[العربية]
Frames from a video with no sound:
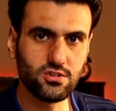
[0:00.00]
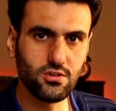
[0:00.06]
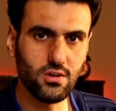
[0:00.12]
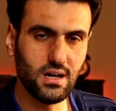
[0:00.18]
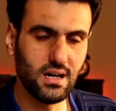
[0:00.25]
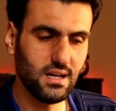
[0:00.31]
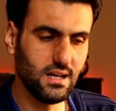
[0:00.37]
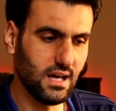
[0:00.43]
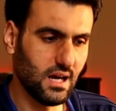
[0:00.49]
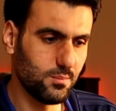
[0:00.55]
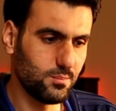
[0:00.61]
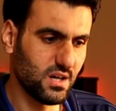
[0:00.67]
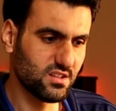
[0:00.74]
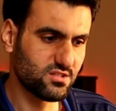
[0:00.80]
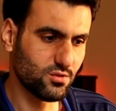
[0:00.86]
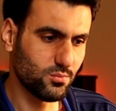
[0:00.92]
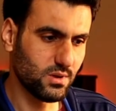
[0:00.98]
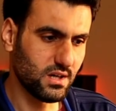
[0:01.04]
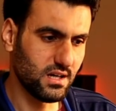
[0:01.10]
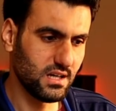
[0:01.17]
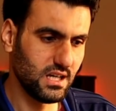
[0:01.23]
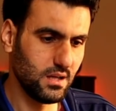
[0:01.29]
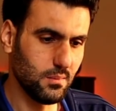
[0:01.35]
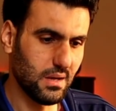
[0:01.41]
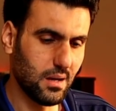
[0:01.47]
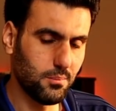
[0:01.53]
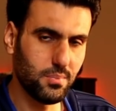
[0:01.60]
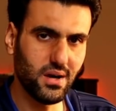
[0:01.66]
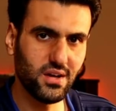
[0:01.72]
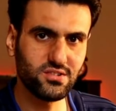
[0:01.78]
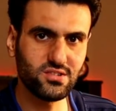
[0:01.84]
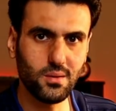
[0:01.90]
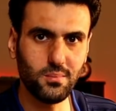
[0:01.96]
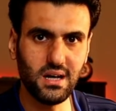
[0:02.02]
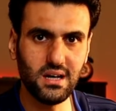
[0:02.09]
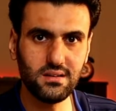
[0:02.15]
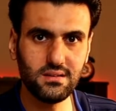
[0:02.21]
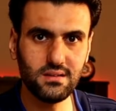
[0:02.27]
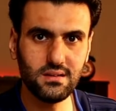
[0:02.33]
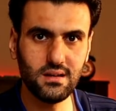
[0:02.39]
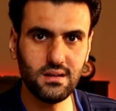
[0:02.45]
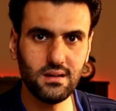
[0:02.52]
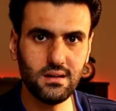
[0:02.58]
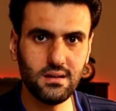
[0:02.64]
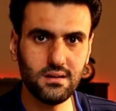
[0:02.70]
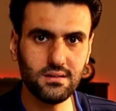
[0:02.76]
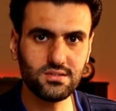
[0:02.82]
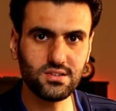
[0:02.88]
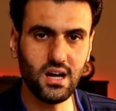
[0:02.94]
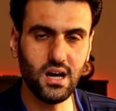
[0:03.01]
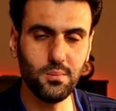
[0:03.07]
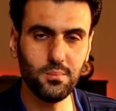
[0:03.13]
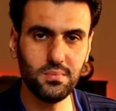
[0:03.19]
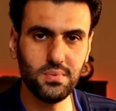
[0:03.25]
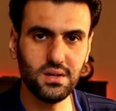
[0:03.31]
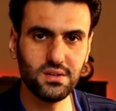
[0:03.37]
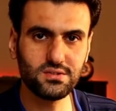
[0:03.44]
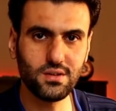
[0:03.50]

السؤال عباس ابراهيم عباس طبعا آه، صاحب